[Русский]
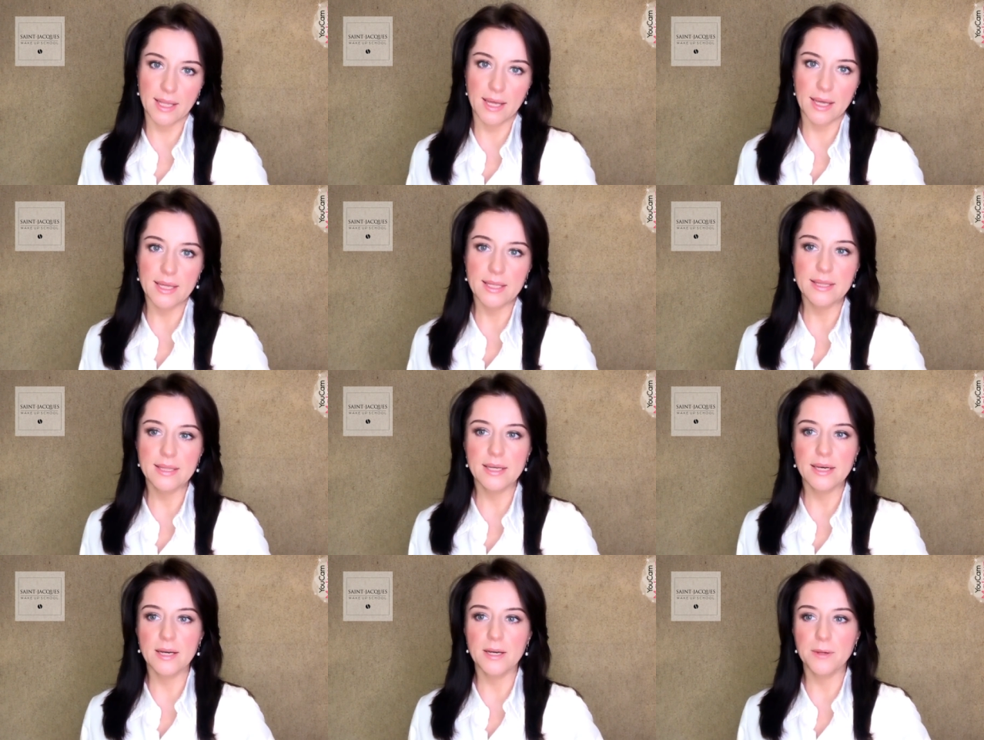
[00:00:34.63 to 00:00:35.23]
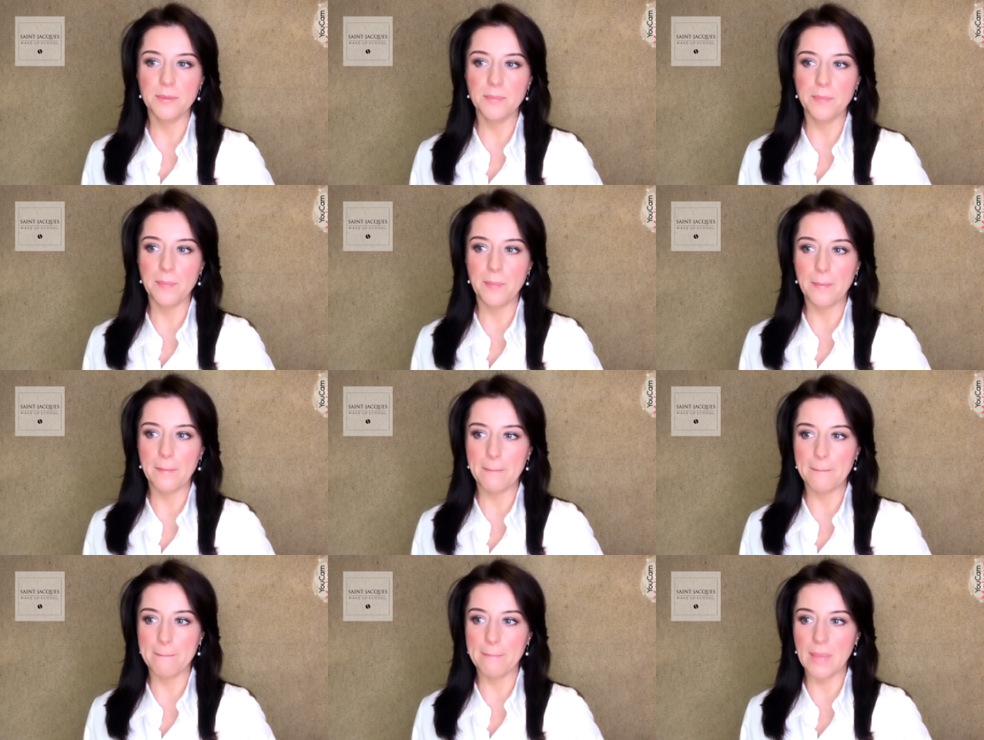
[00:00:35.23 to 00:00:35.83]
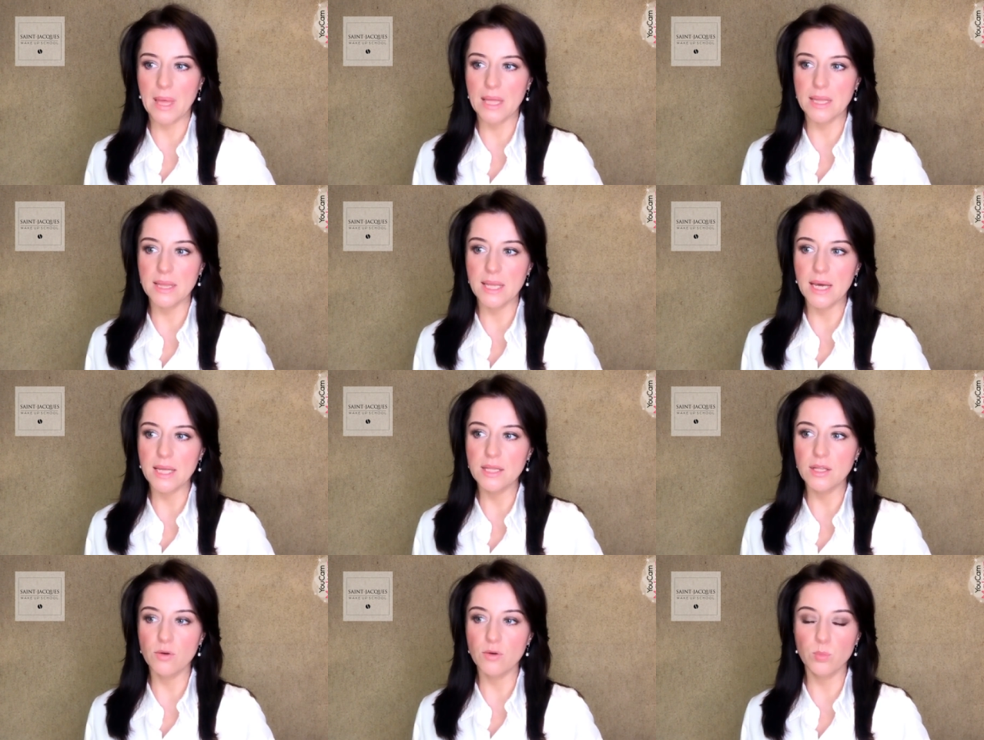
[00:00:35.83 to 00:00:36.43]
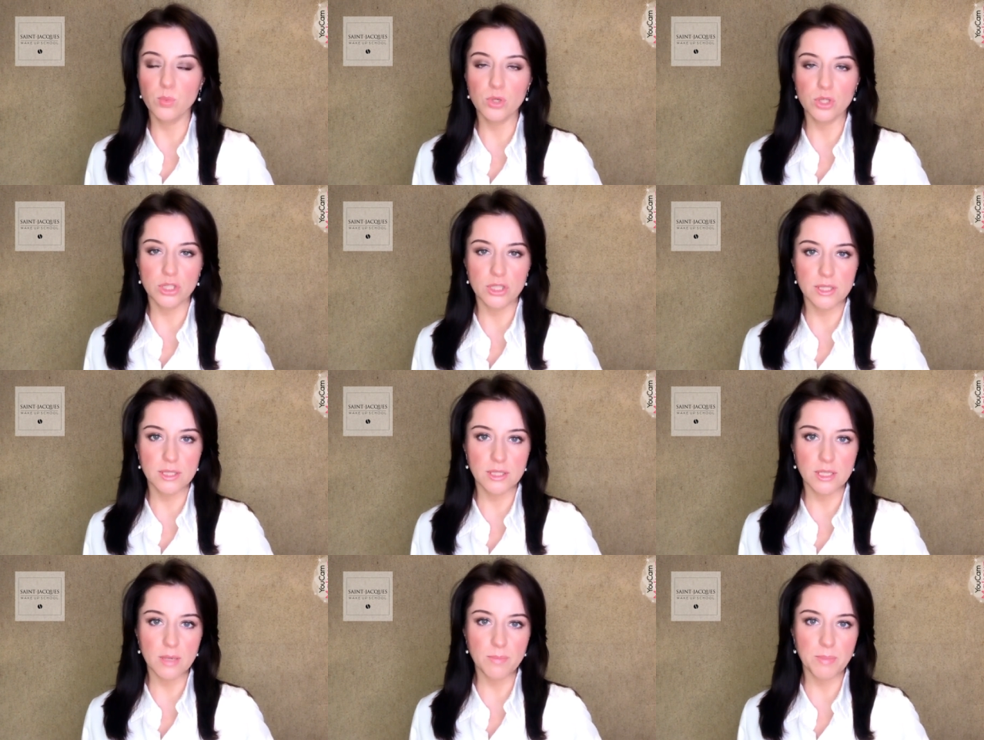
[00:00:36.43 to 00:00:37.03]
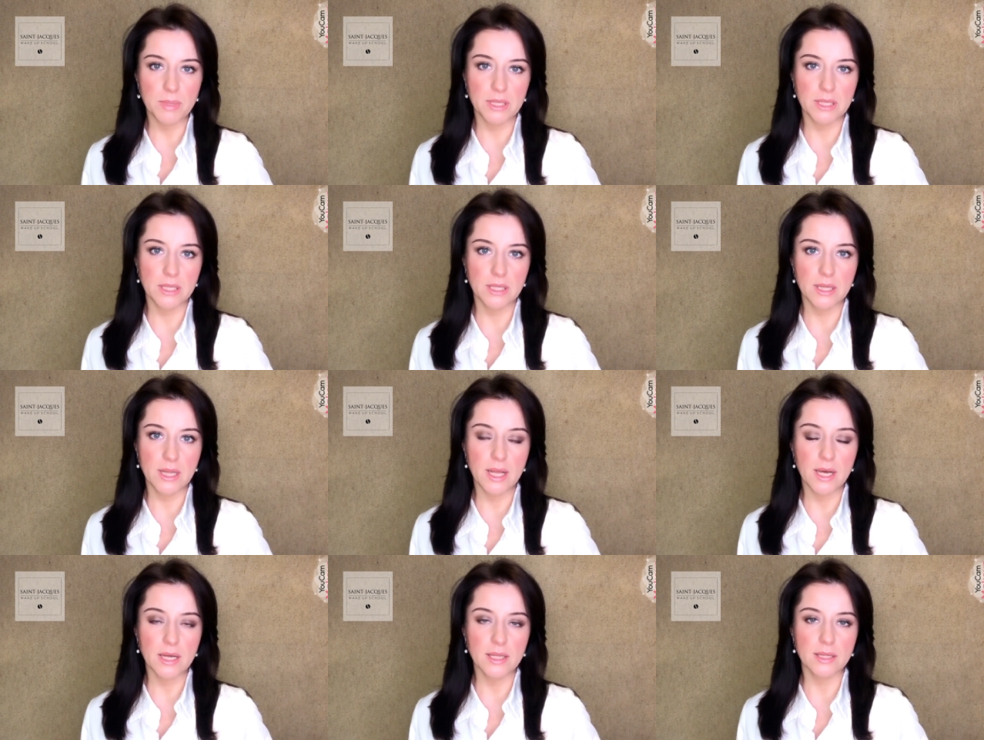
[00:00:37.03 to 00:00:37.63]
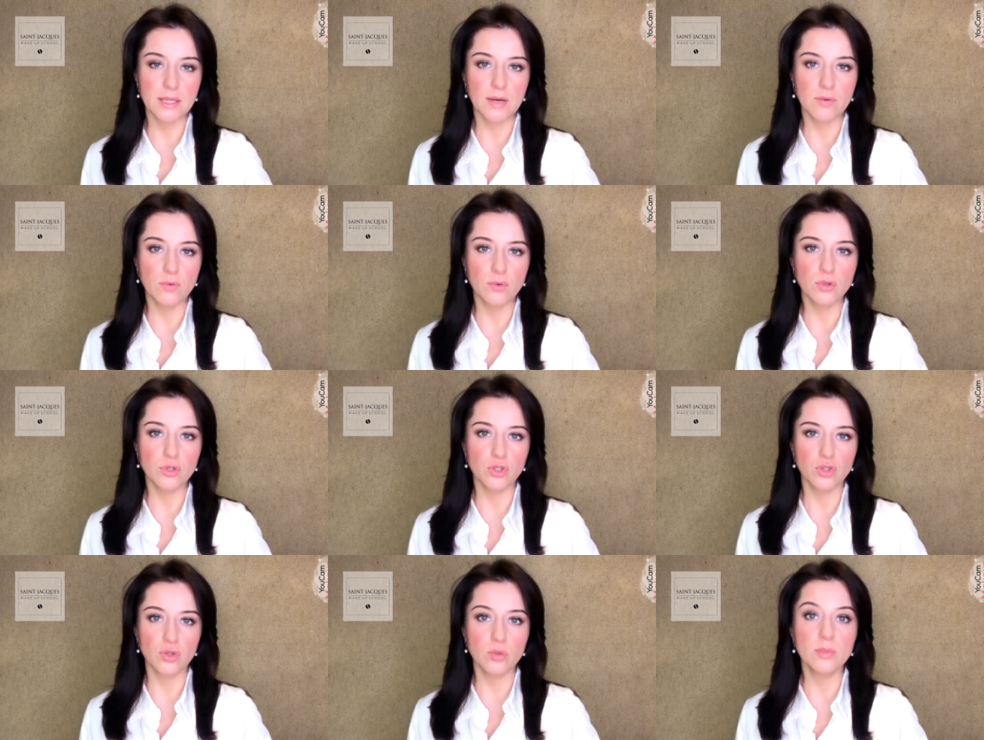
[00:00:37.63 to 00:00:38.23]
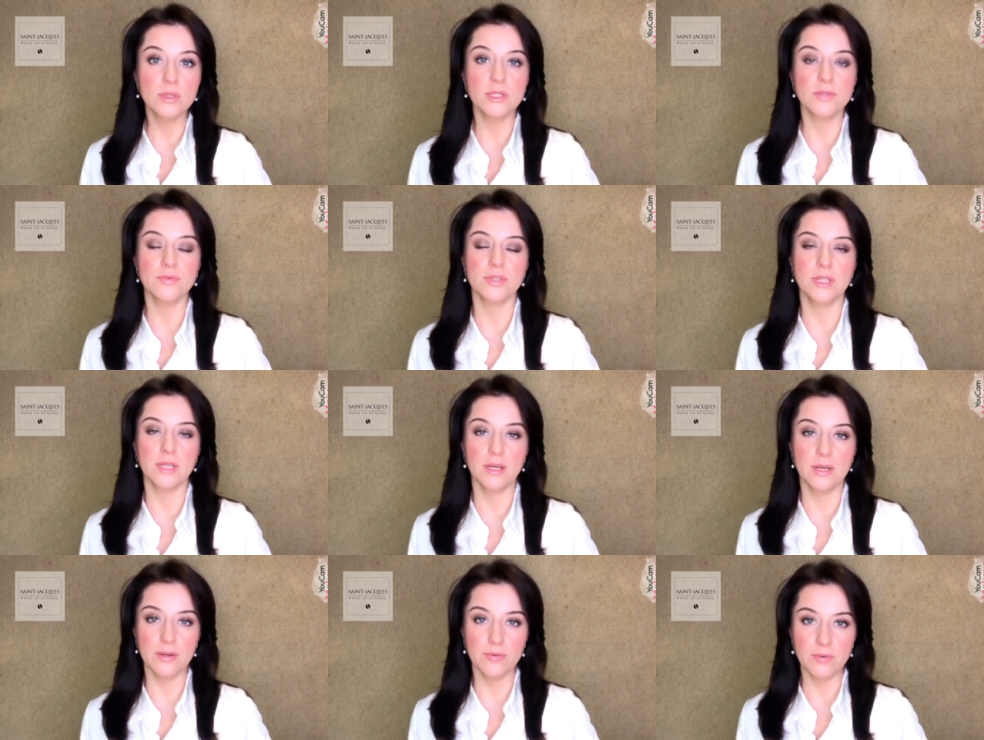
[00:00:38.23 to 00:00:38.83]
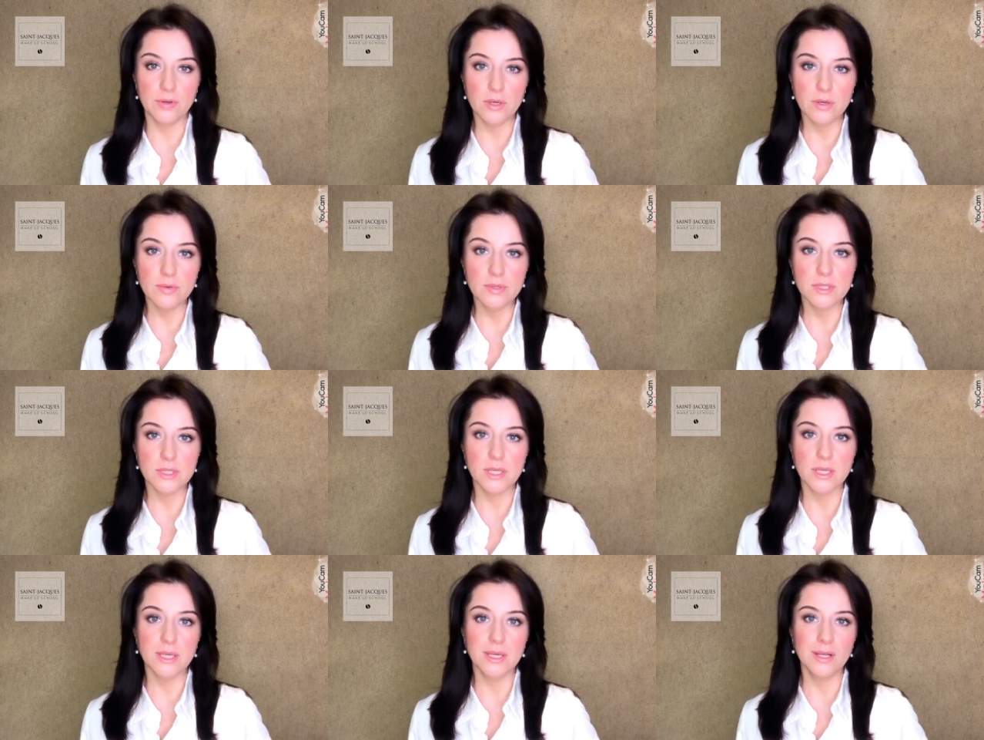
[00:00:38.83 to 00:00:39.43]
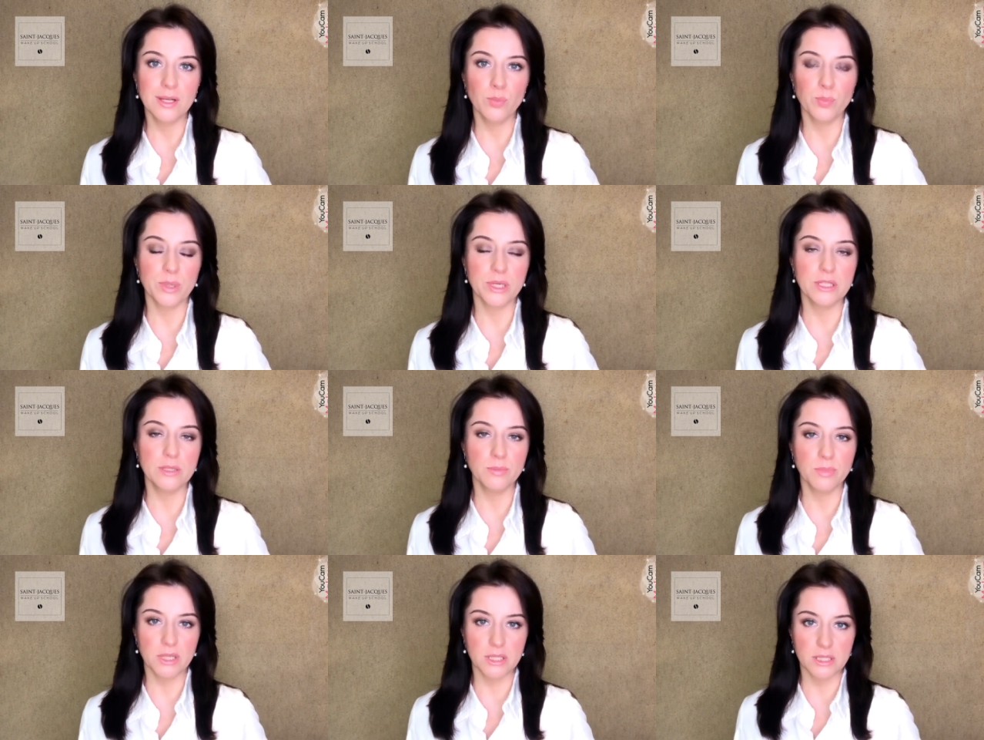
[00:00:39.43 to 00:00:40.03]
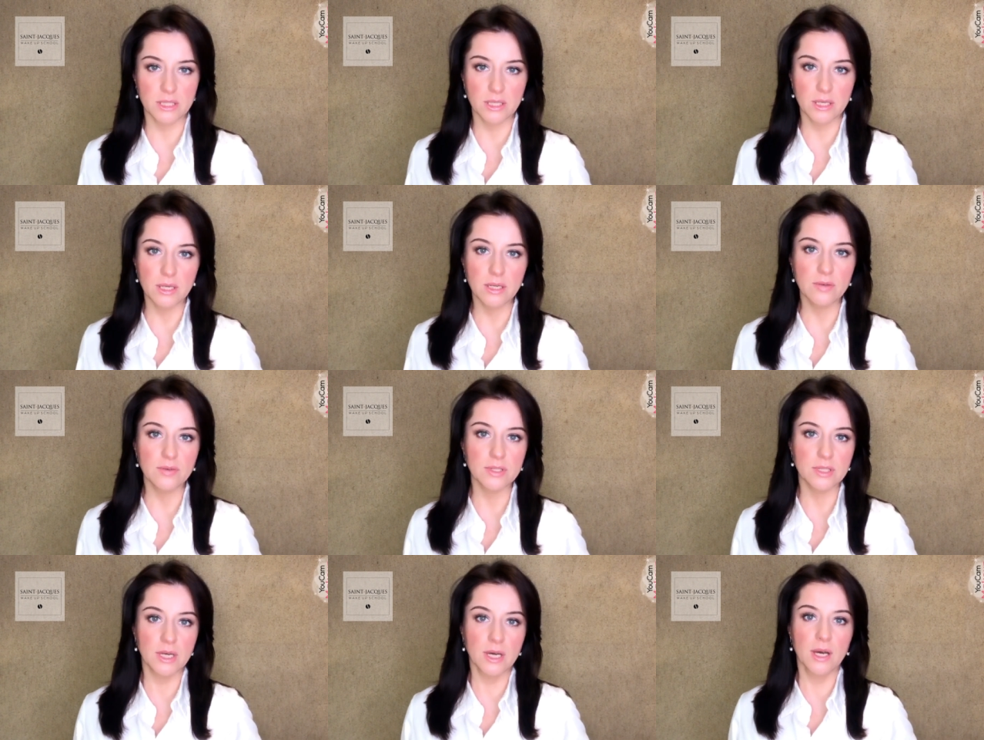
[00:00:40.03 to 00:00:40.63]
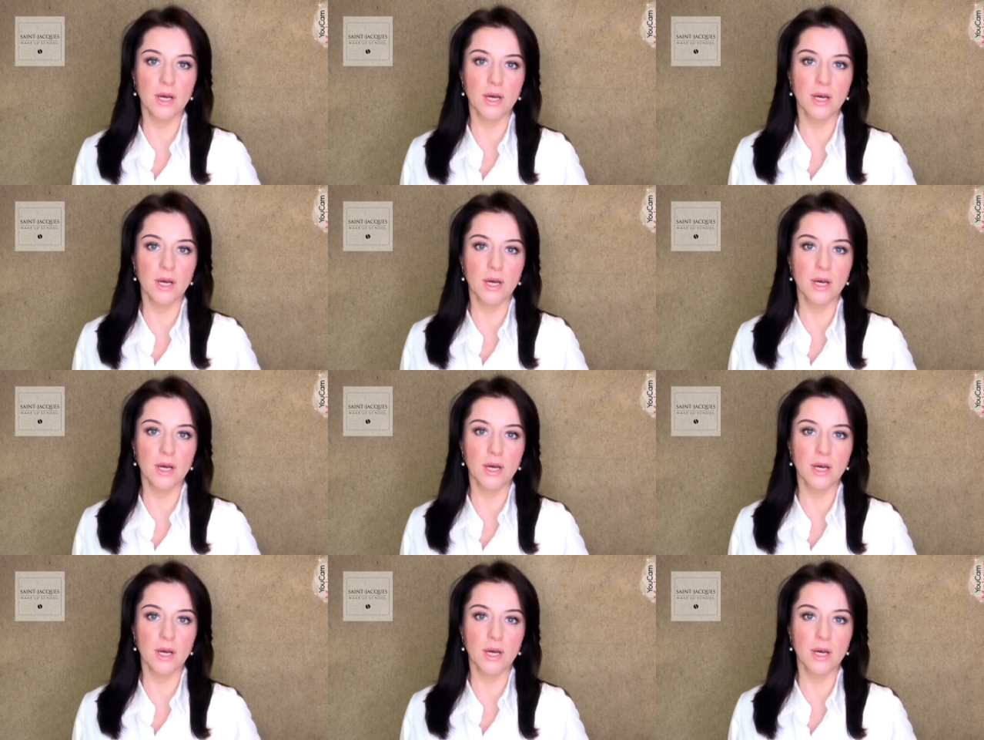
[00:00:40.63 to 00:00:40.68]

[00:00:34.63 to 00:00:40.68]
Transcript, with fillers: Это м, надо в большей степени для того, чтобы сфотографироваться или продемонстрировать